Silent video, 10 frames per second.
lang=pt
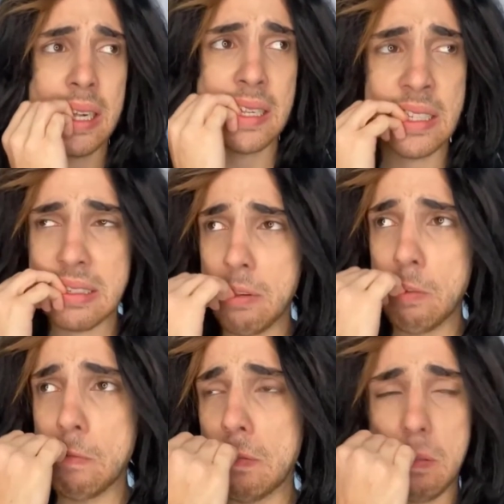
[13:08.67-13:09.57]
Me passou alguma
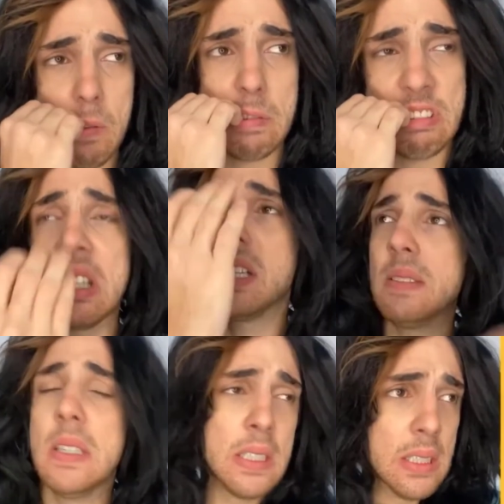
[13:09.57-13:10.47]
doença, essa
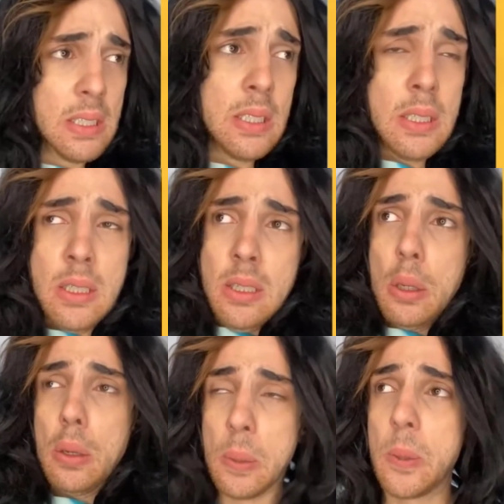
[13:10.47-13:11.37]
desgraçada?
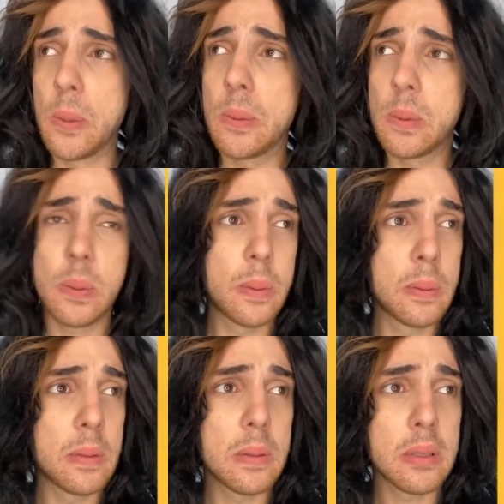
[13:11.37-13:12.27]
Cismou que Julinha passou doença.